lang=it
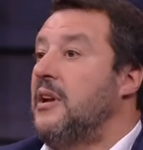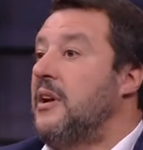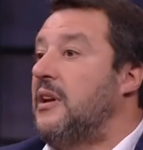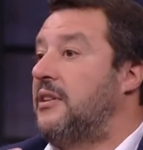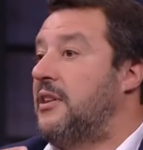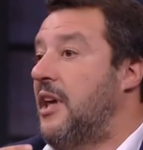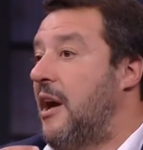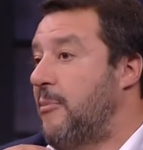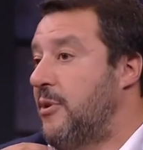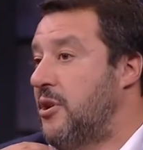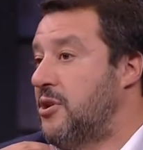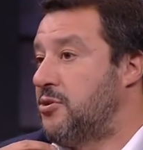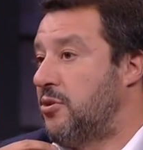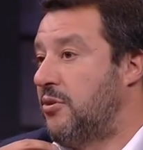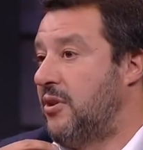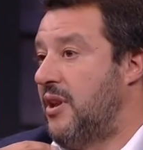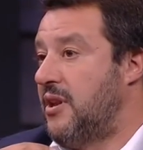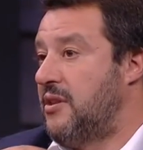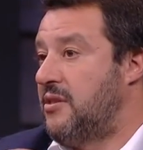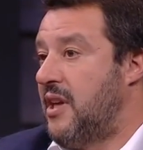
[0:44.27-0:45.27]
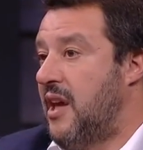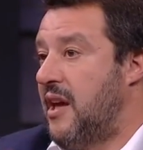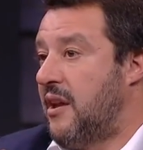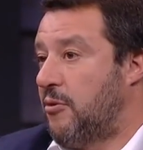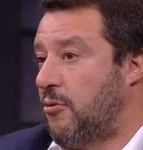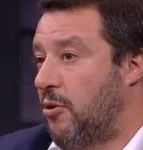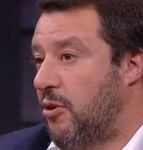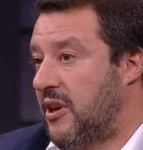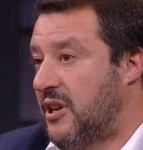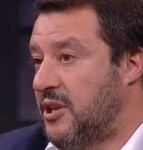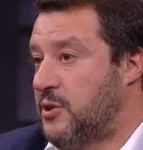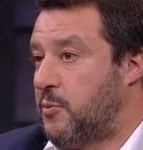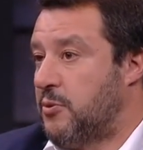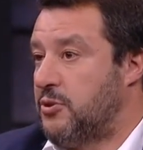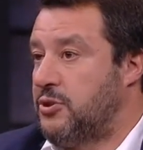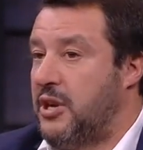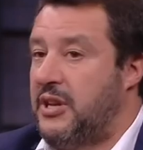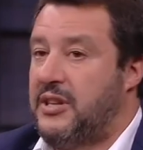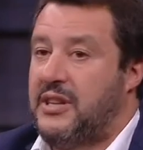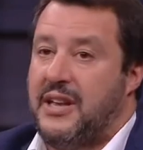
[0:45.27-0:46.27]
Da Ministro dell'Interno la
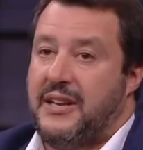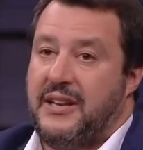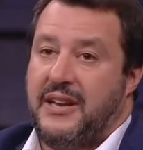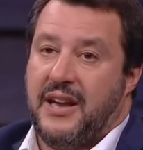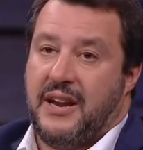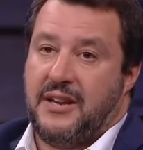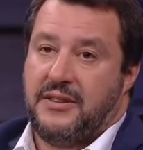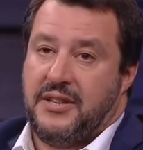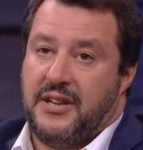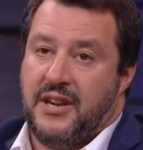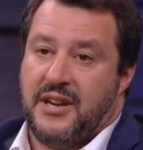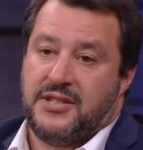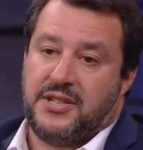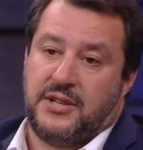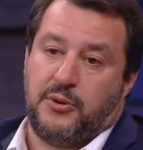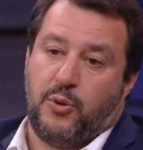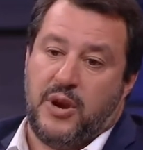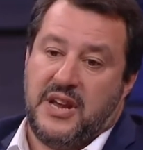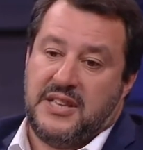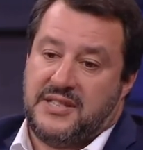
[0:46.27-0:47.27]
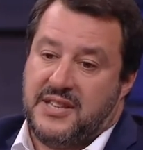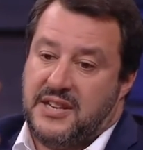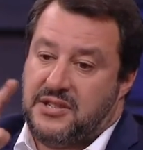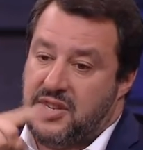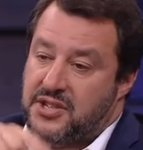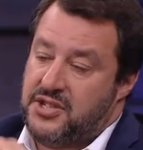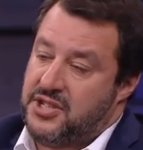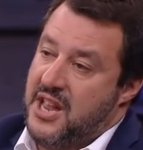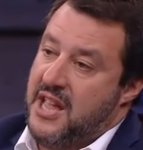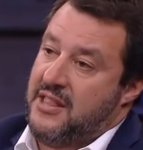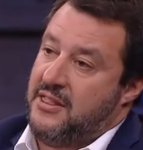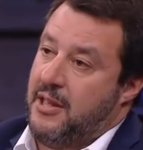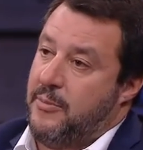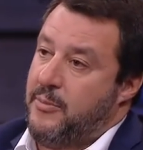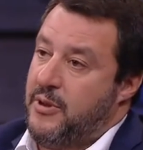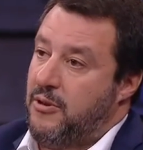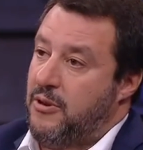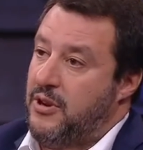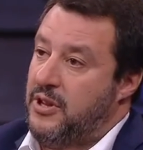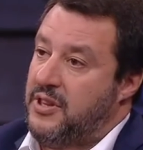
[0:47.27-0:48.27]
responsabilità di garantire la sicurezza a 60
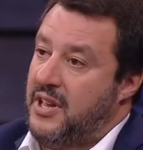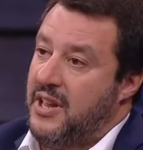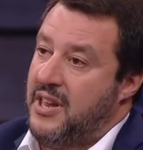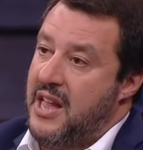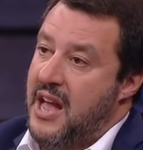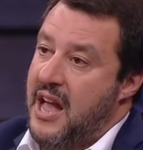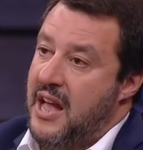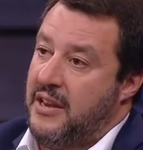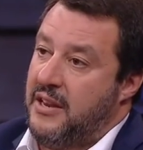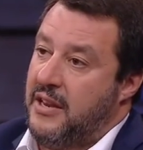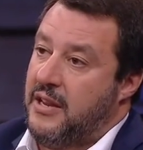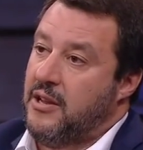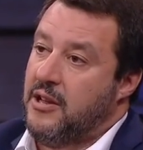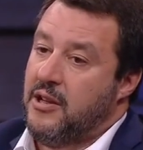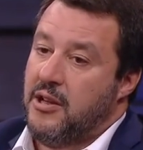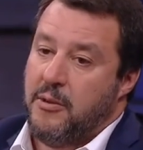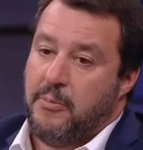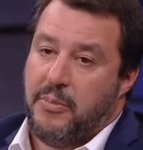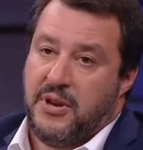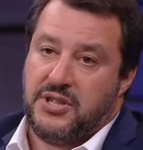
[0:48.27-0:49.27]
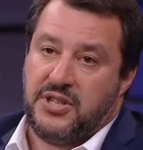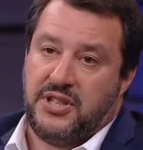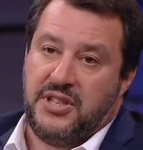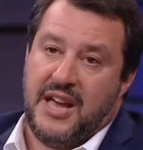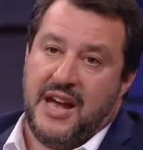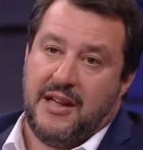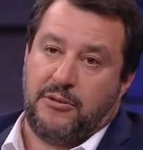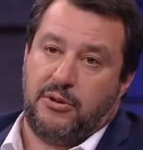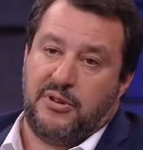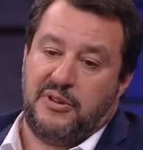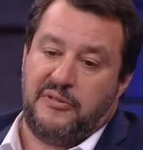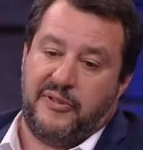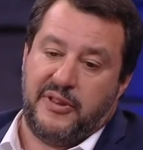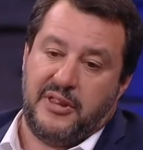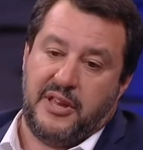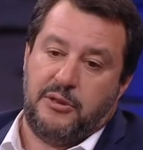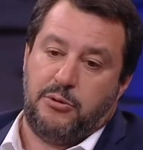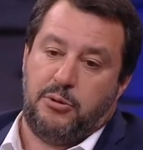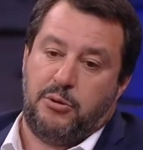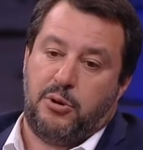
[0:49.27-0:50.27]
milioni di italiani presidiando e
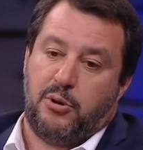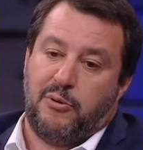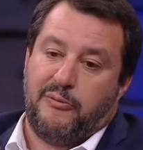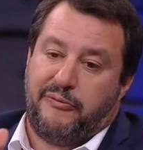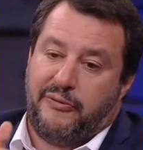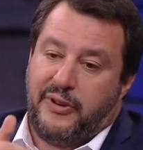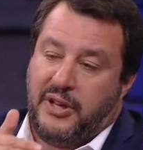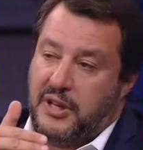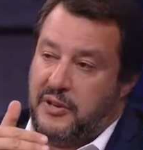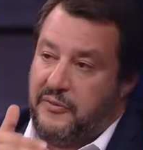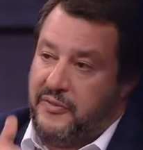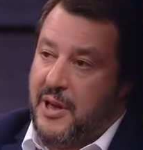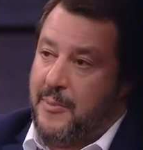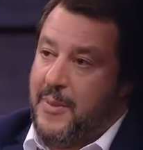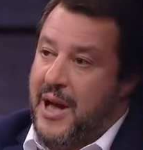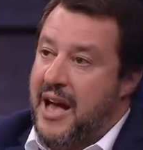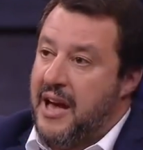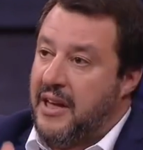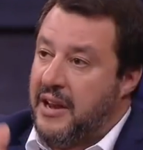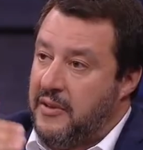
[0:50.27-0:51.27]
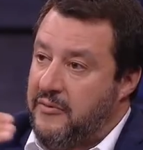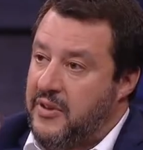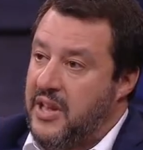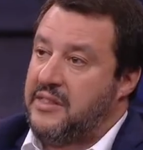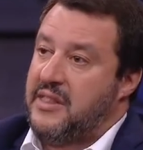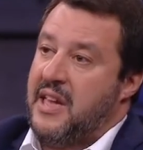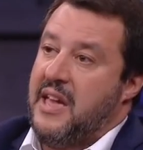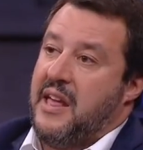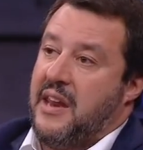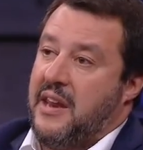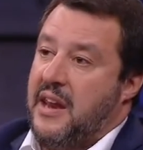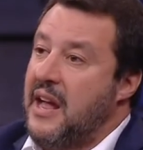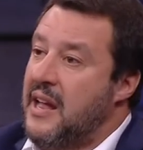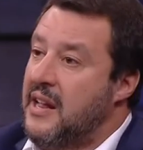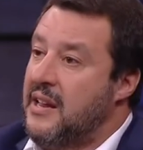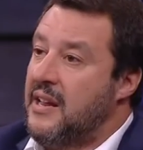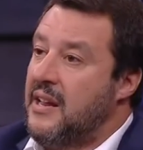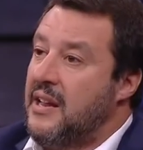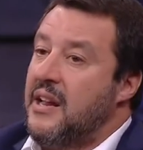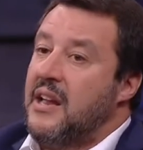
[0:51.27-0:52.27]
difendendo i confini via mare e via terra
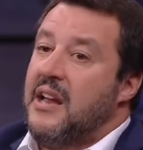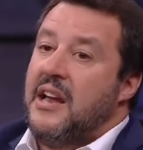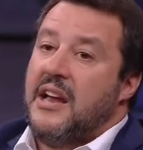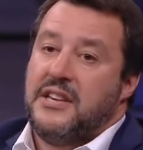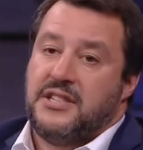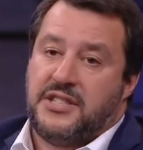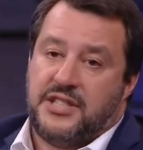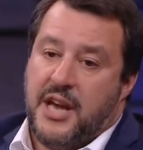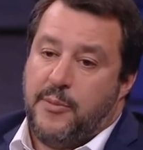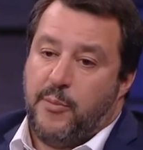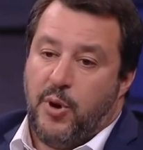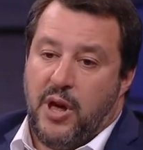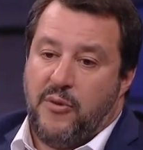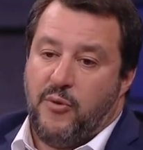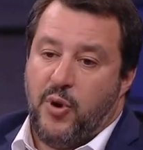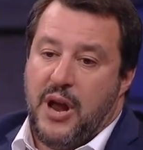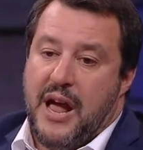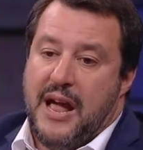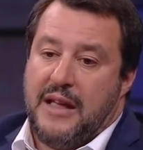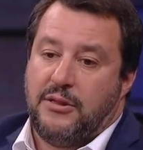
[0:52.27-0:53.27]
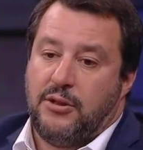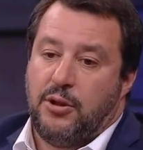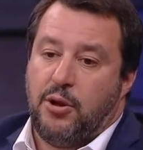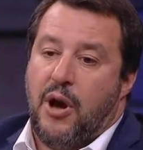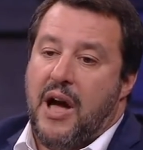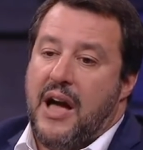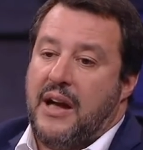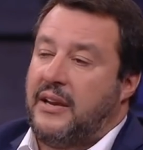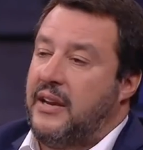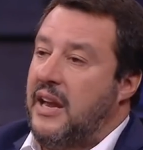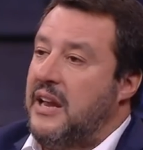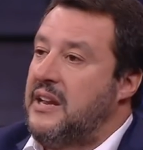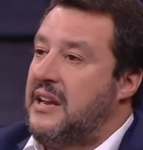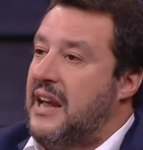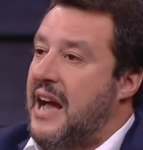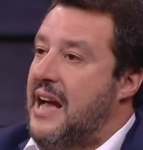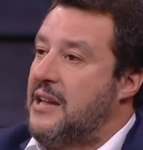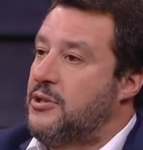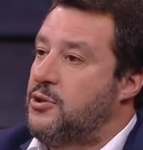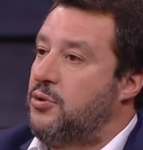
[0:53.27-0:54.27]
e stiamo lavorando anche in
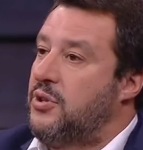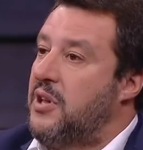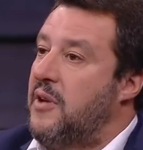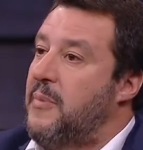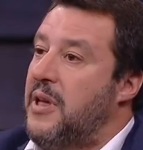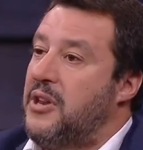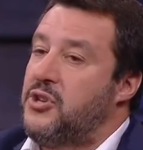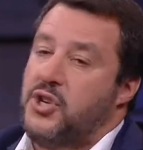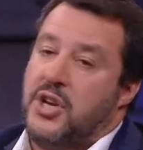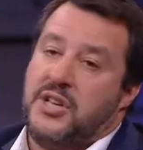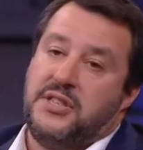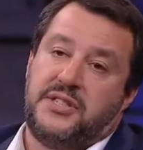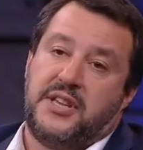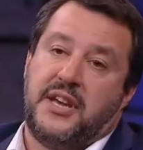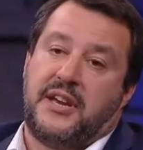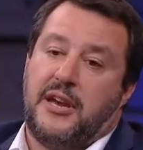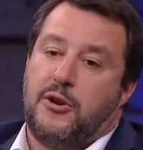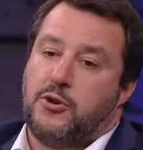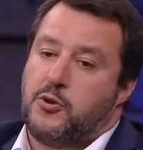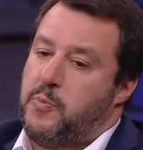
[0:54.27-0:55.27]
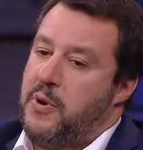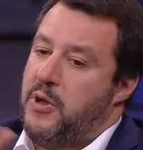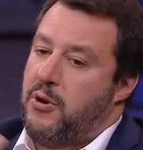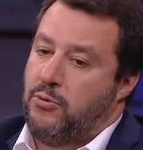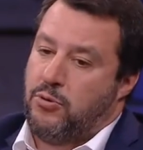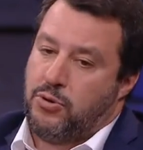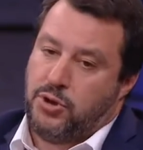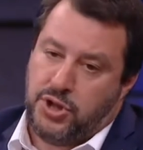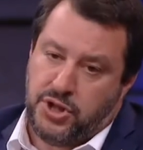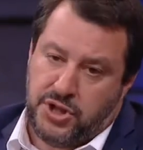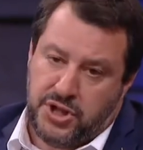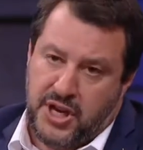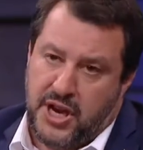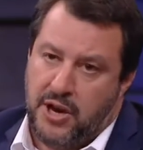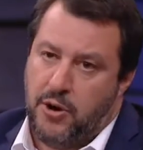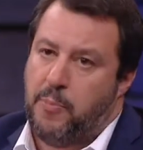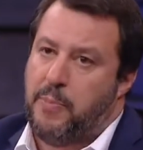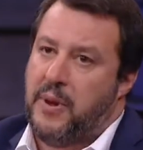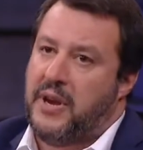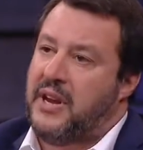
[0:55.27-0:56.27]
caso di emergenze che io spero non ci
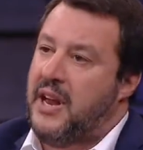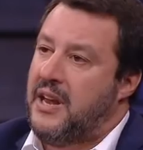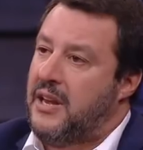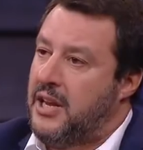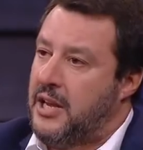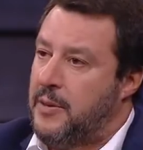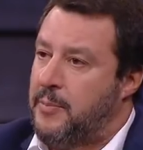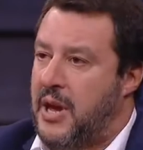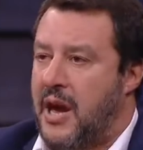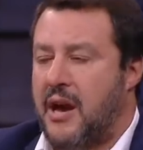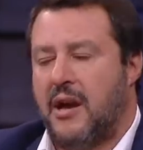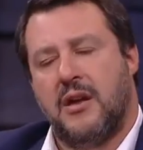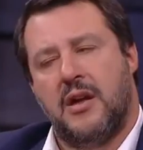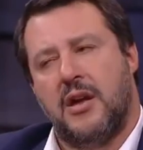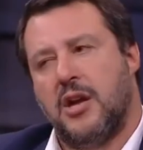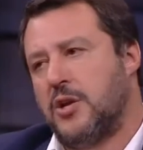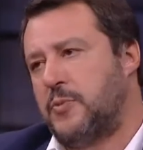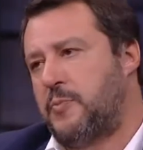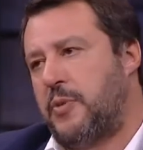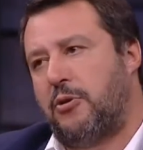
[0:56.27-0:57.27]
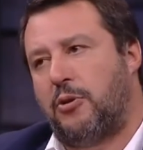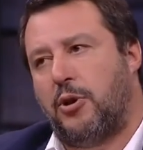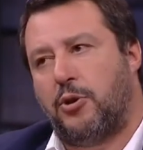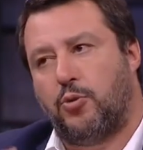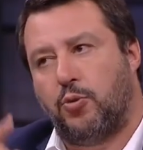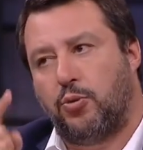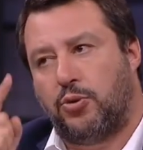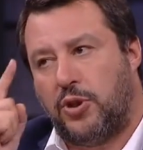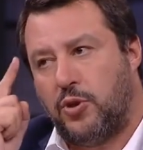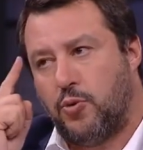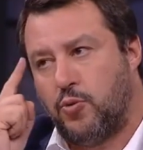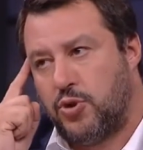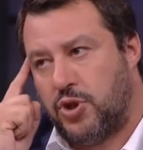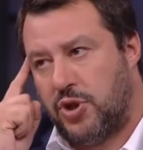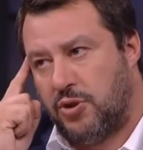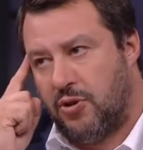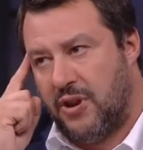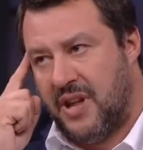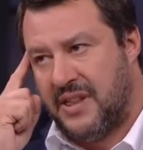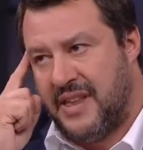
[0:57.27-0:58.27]
siano perché in Libia spero che tutti
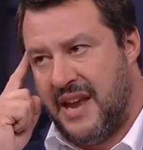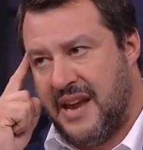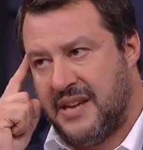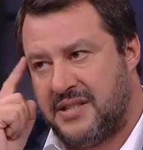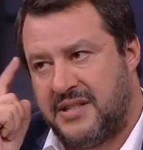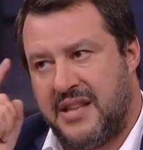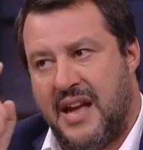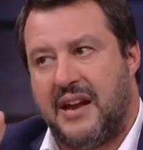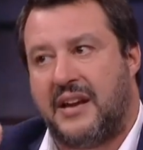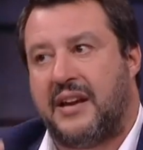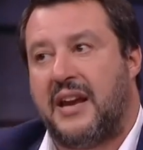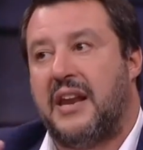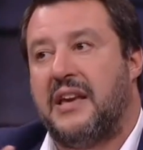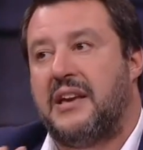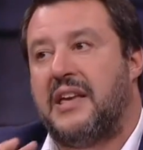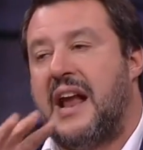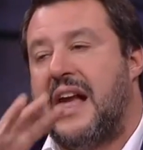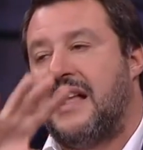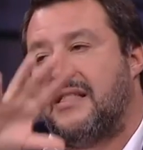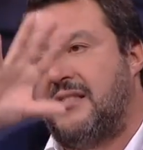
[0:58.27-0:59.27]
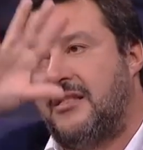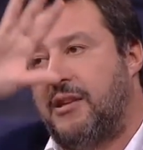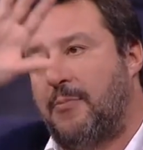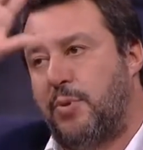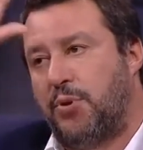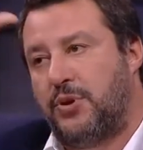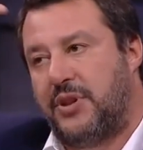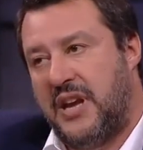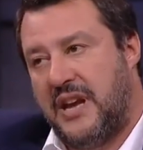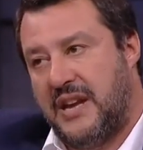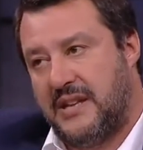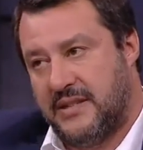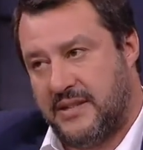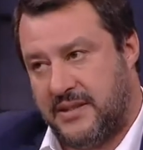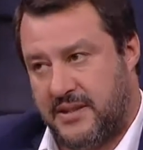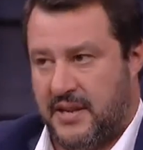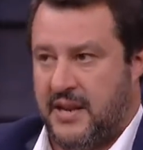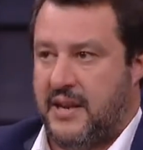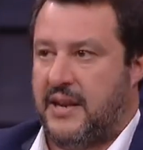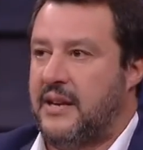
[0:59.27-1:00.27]
usino la testa, anche le grandi
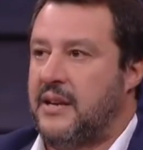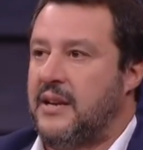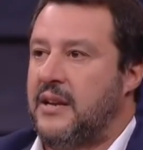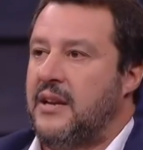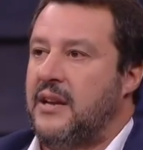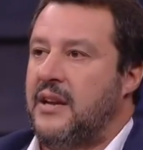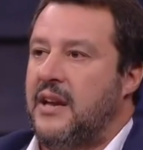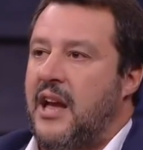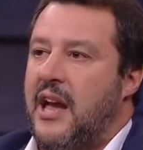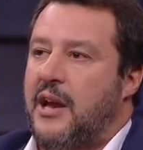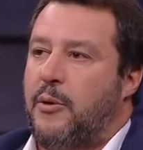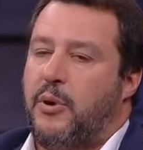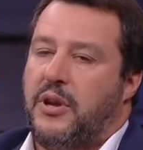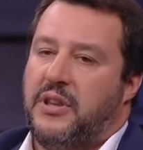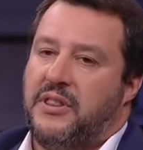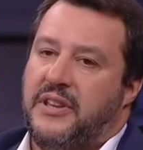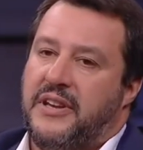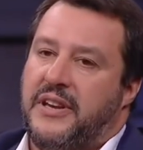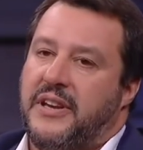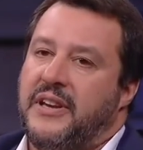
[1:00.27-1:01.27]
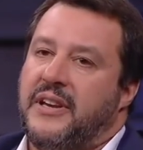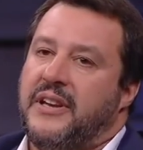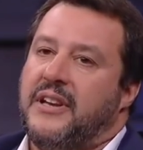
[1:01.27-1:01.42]
potenze, e quindi